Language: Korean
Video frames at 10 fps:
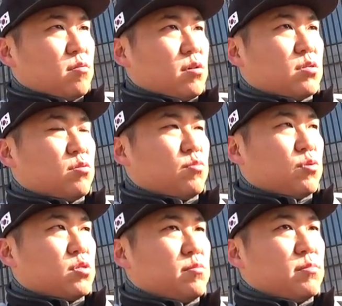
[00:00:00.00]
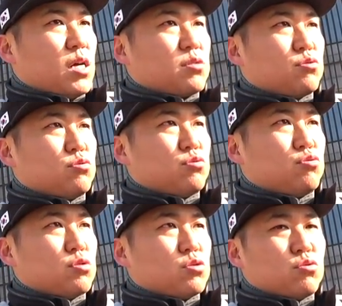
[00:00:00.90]
그래서 뭐 침낭도
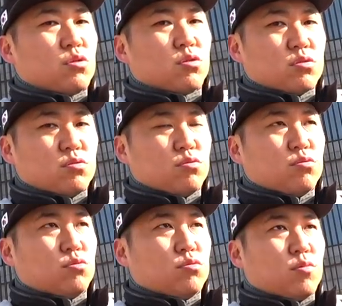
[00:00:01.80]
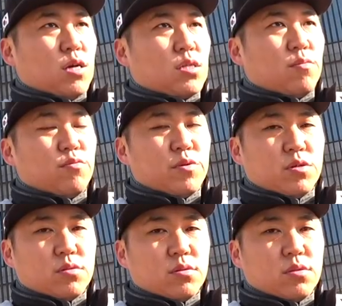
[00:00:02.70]
꾸겨꾸겨 넣고 뭐 하다 보면
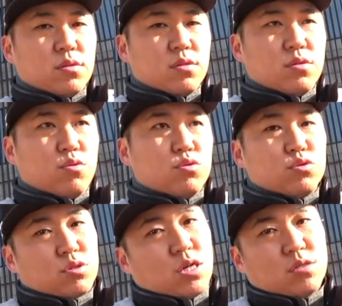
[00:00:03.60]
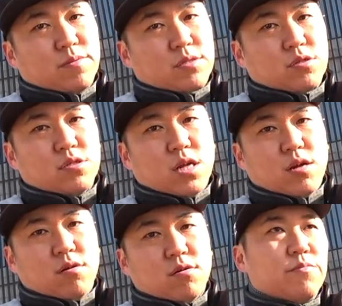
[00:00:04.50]
오른쪽 사이드백도 끝나요.
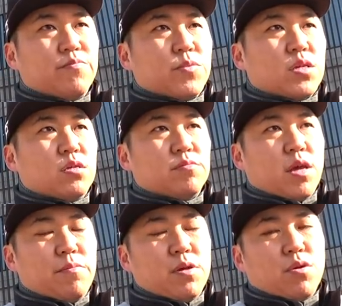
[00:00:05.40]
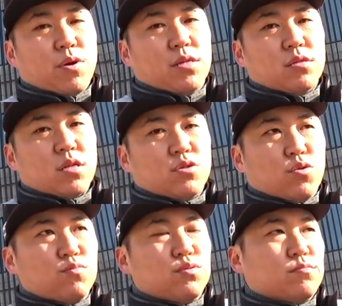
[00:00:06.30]
그럼 캠핑과 관련된
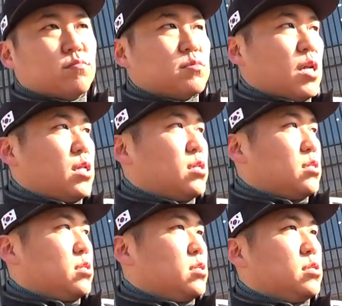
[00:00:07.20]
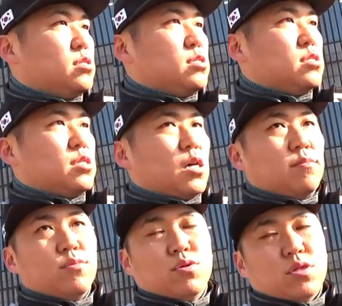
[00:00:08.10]
용품, 텐트, 의자,
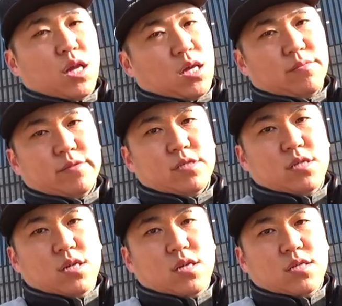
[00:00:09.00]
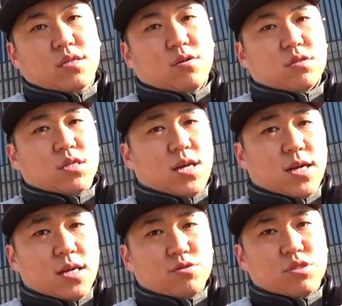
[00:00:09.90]
뭐 테이블 이런 것들
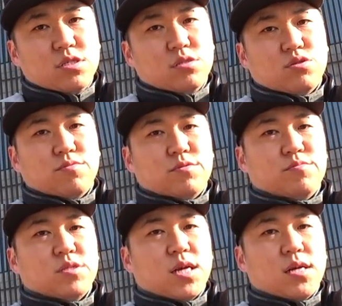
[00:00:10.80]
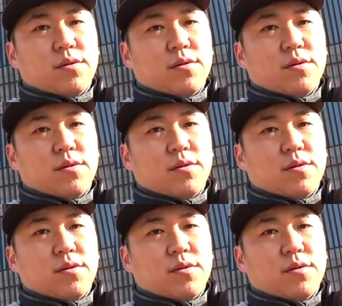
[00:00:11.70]
하나도 실을 수 없습니다.